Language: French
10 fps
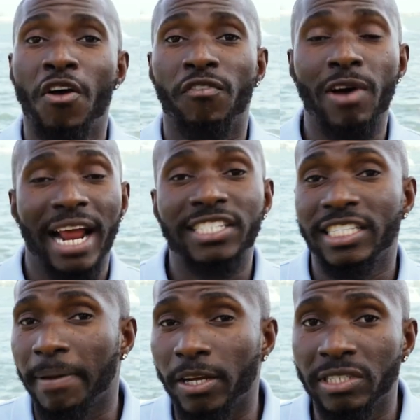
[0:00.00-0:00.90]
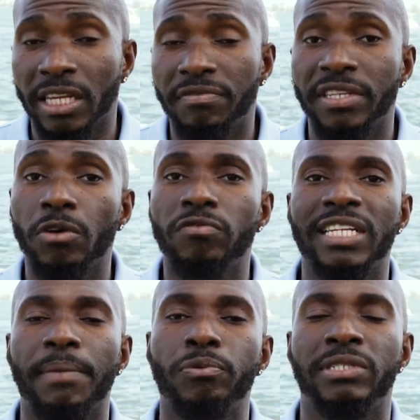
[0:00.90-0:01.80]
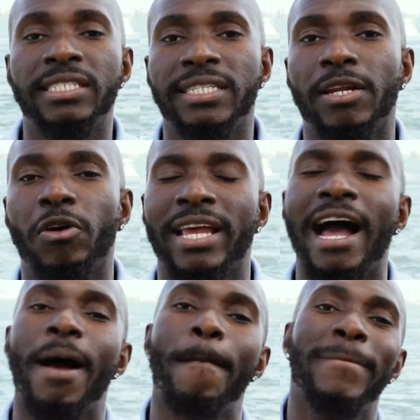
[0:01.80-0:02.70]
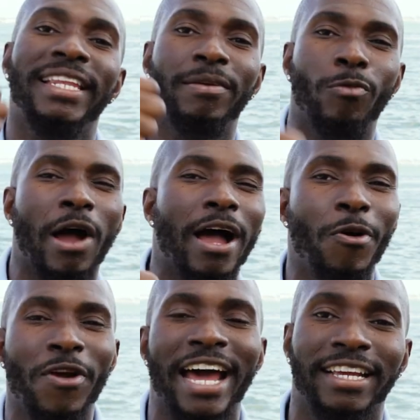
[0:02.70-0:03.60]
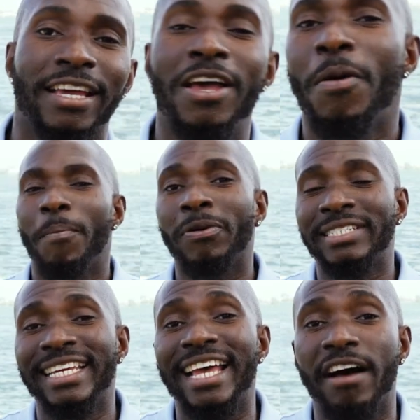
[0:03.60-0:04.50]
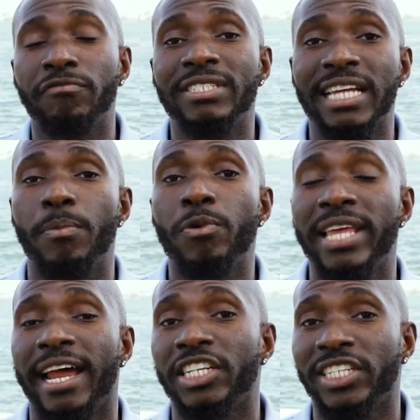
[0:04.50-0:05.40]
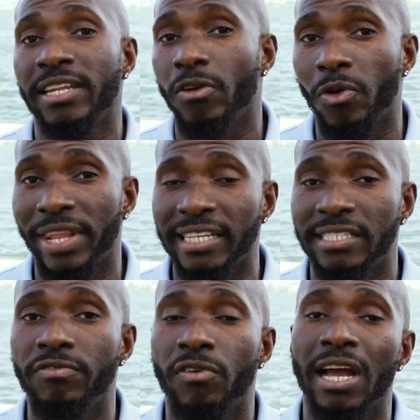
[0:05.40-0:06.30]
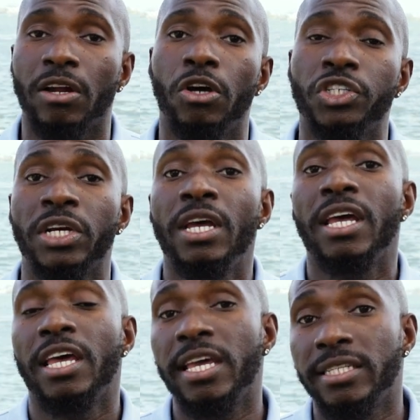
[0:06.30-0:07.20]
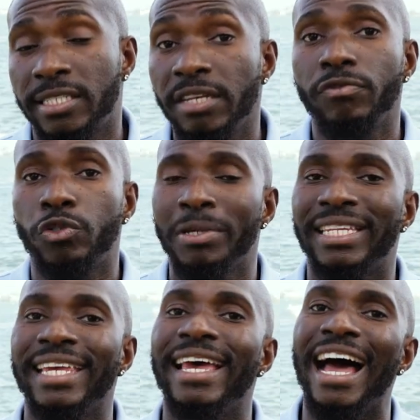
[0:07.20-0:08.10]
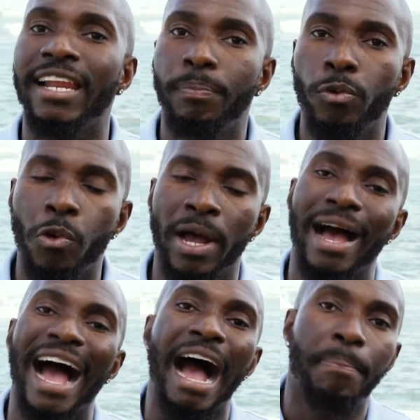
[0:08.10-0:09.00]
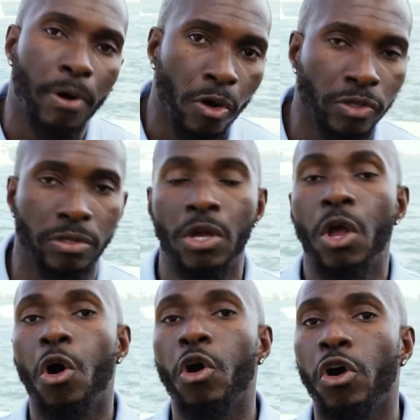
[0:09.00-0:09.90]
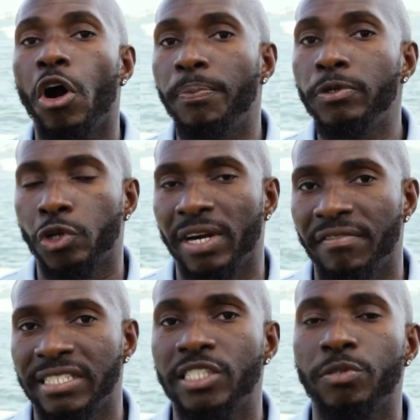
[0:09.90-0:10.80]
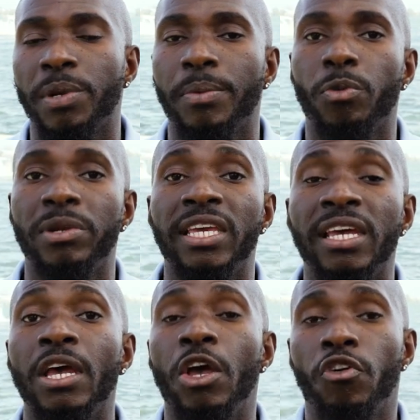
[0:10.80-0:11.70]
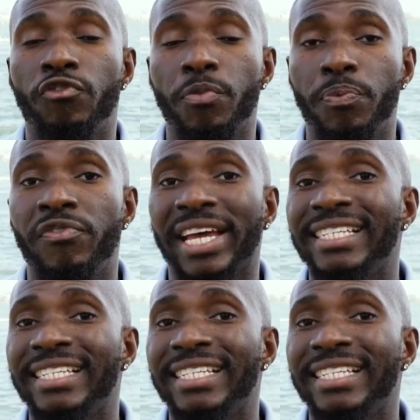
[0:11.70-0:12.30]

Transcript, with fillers: Voilà, j'espère que cette vidéo vous a plu. Si c'est le cas, mettez-moi un like. Pensez à vous abonner à la chaîne en activant la cloche. Et si vous souhaitez aller plus loin, apprendre encore plus sur l'investissement immobilier, vous pouvez